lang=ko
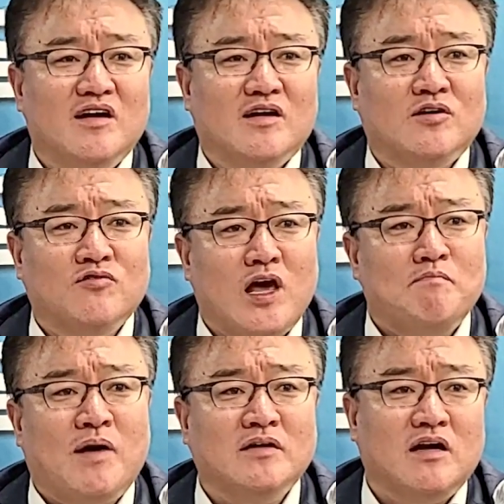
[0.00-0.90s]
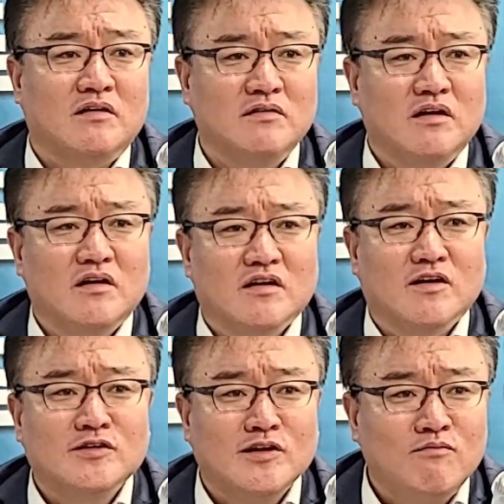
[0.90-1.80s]
그렇게 바다는
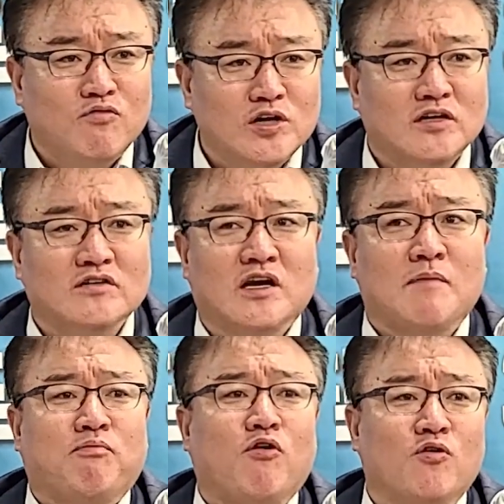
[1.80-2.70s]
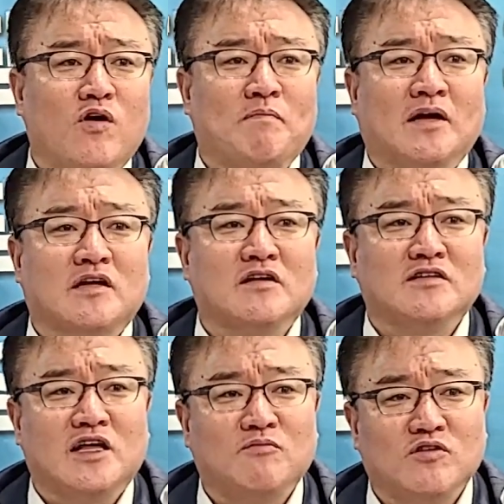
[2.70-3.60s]
어떤 물이든지 포용을 받아들이기
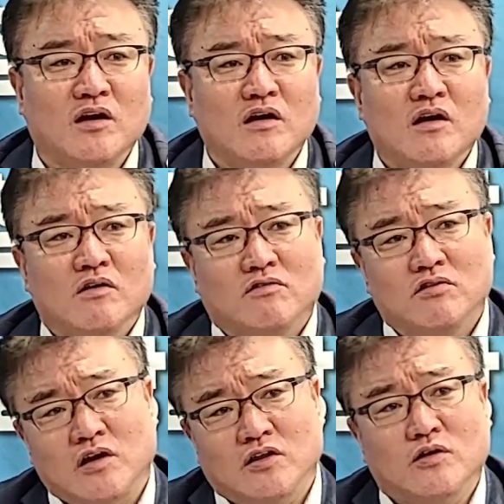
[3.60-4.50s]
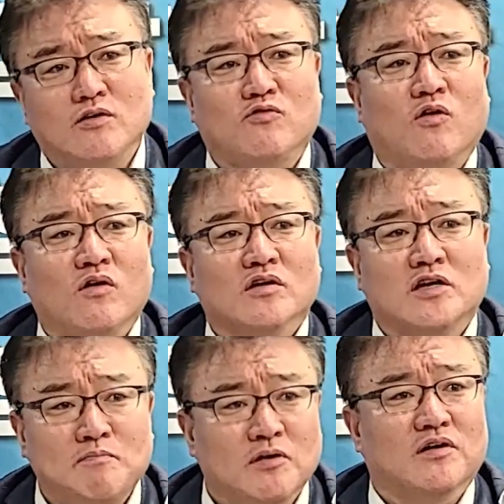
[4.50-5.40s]
때문에 그렇게 넓고
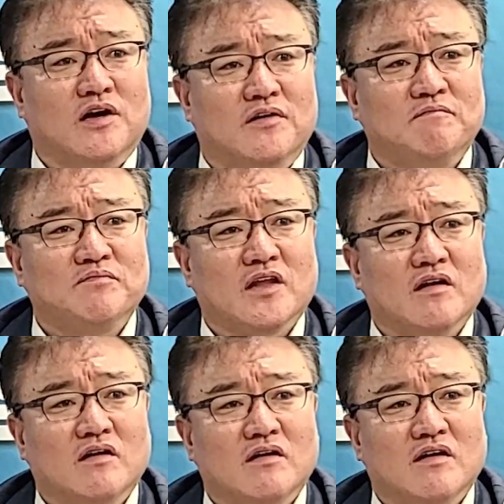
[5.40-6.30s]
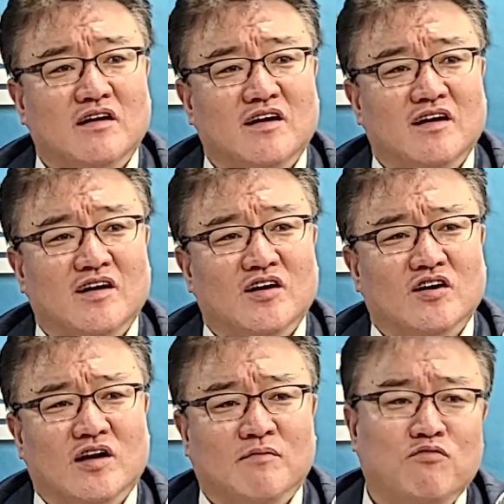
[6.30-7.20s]
깊은 거예요.
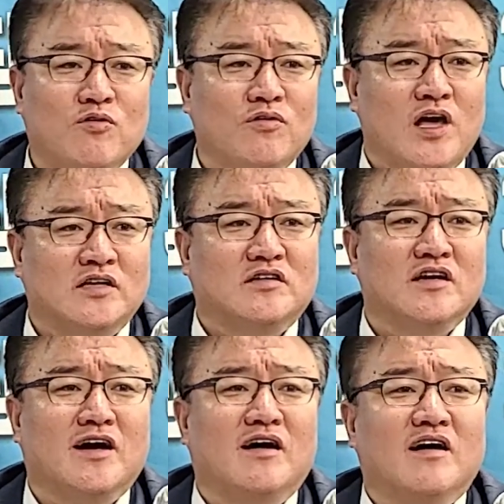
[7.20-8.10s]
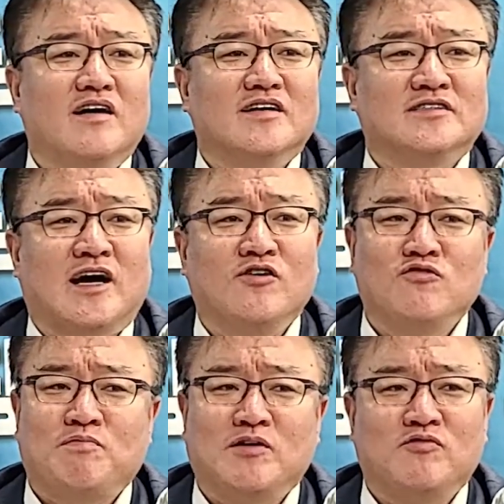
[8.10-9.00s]
아, 물론 이게 저희가
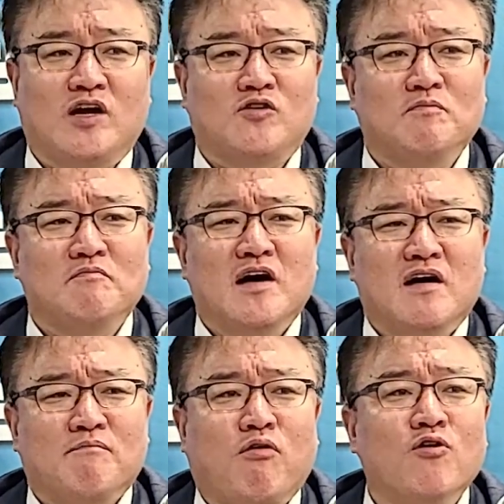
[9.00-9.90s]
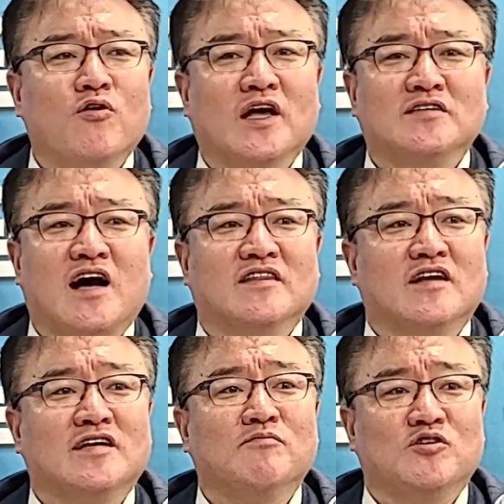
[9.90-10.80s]
자유파 중에도 포용해서는 안 된
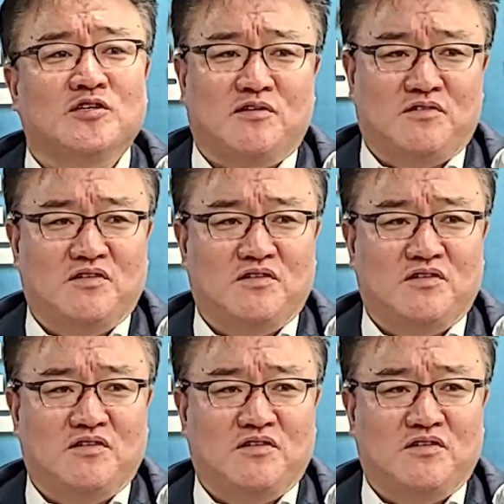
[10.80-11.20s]
사람도 있어요.